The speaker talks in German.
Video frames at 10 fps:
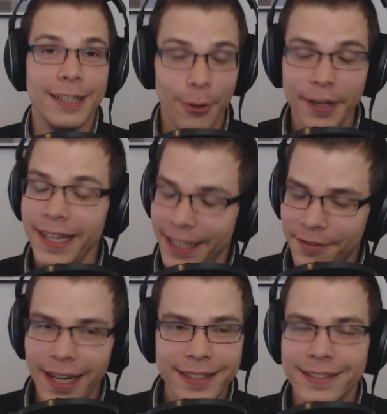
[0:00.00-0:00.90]
neue. Ich
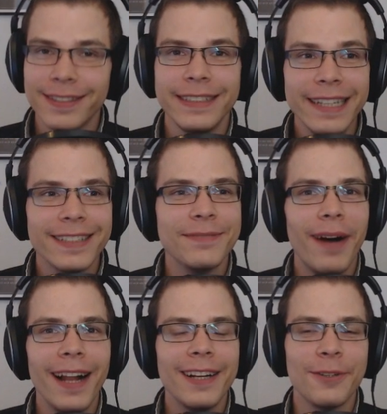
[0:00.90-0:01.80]
weiß, es ist jedes
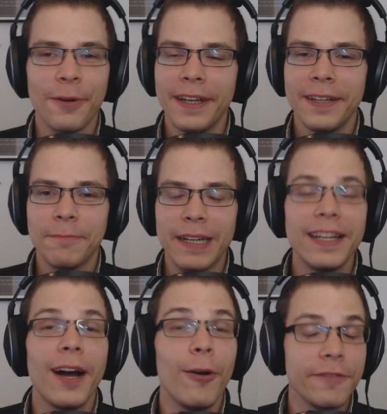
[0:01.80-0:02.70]
Mal neu, bei
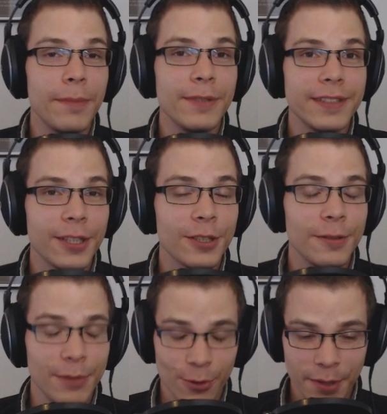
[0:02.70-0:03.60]
jeder
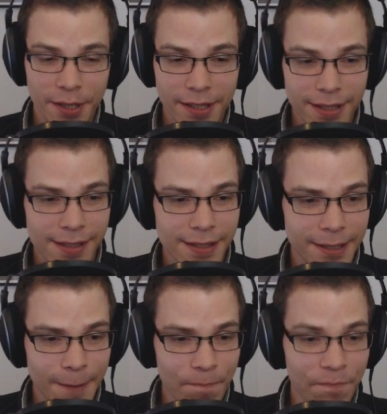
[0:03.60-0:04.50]
Aufnahmesession zumindest.
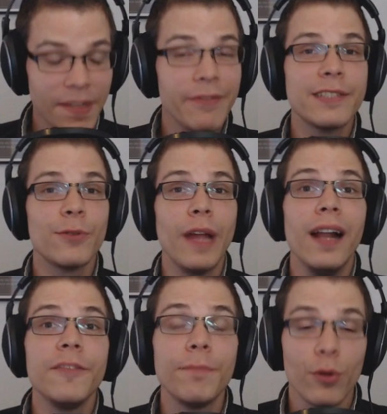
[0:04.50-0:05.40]
Ähm, Version
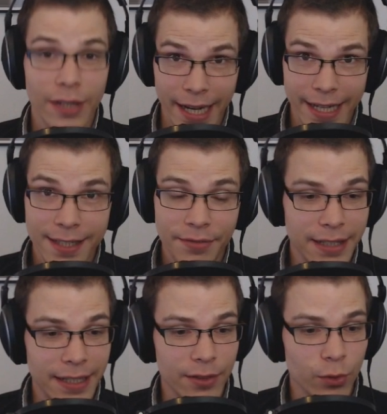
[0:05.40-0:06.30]
11.1. Wir
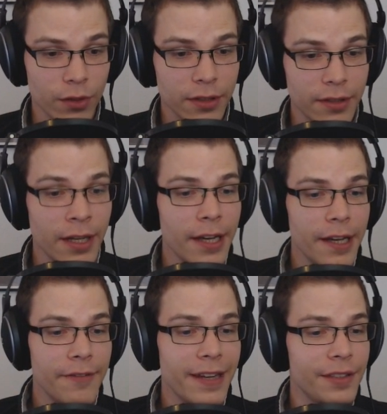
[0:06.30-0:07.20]
sehen es unten.
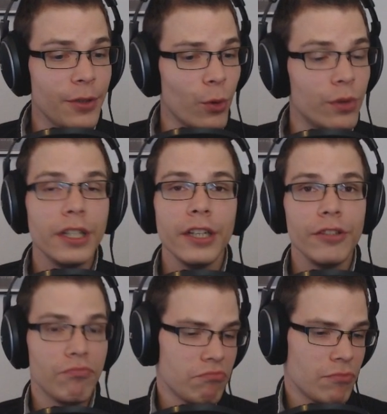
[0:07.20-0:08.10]
Version
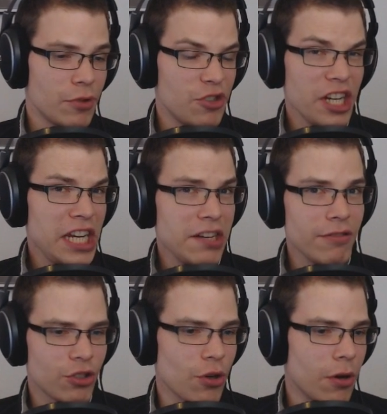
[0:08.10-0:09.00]
Jean,
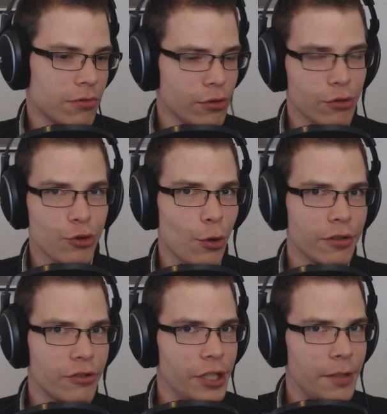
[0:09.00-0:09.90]
Jean,
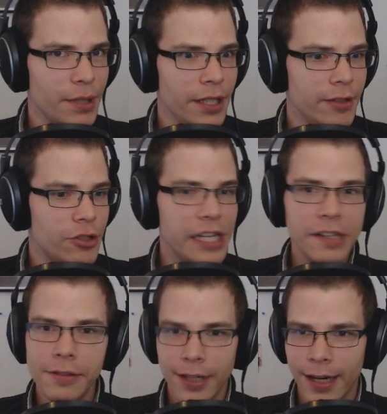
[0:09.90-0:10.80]
Jean, Jean, Billy
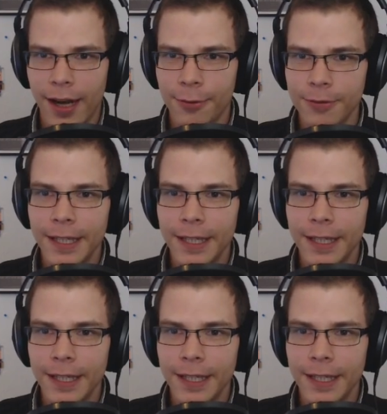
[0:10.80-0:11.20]
Jean, keine Ahnung.